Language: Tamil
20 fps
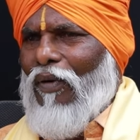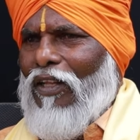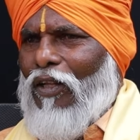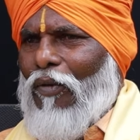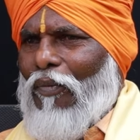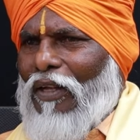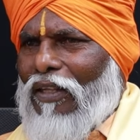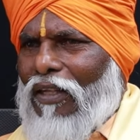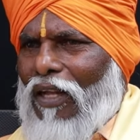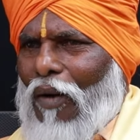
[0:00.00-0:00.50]

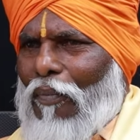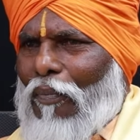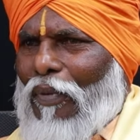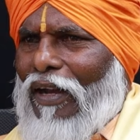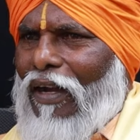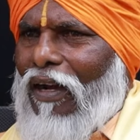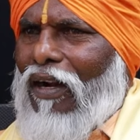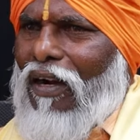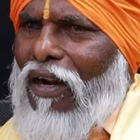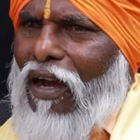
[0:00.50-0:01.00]
வந்து பார்த்தா
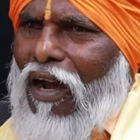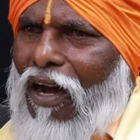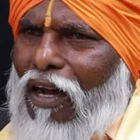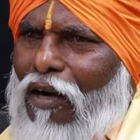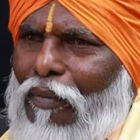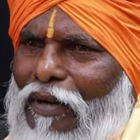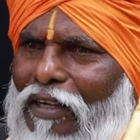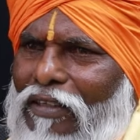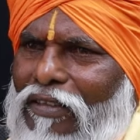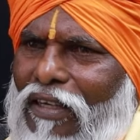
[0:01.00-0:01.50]
அப்பா எங்கன்னா
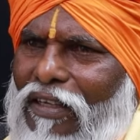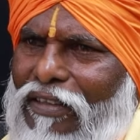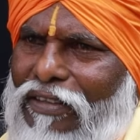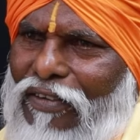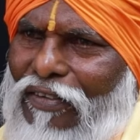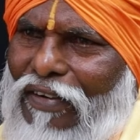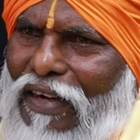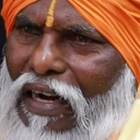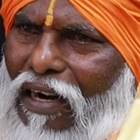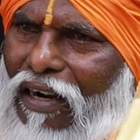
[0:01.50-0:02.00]
ஆறு மாதம்
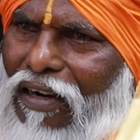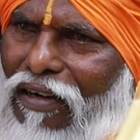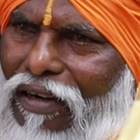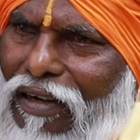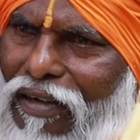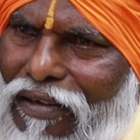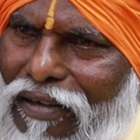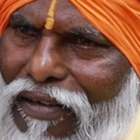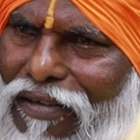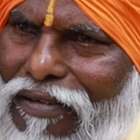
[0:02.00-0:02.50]
ஆச்சு
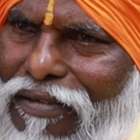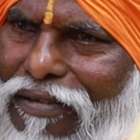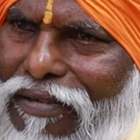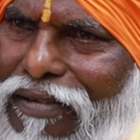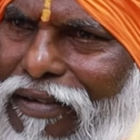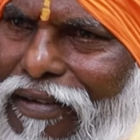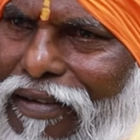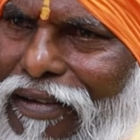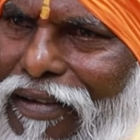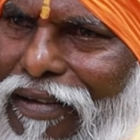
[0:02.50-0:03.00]
வரலன்னாங்க
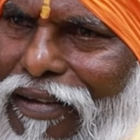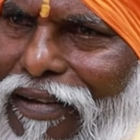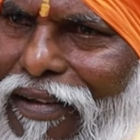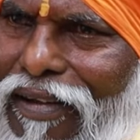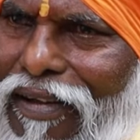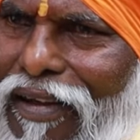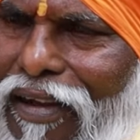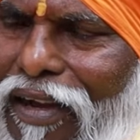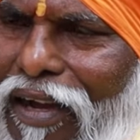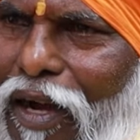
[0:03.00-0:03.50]

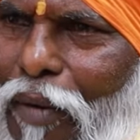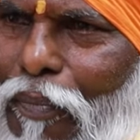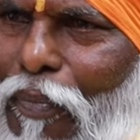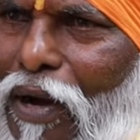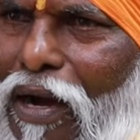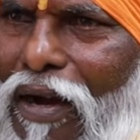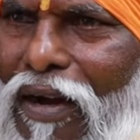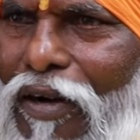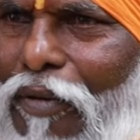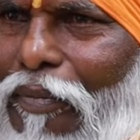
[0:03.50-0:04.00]

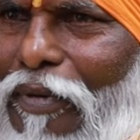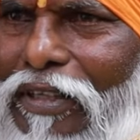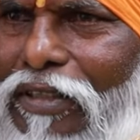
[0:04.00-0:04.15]
அப்போ ஆறு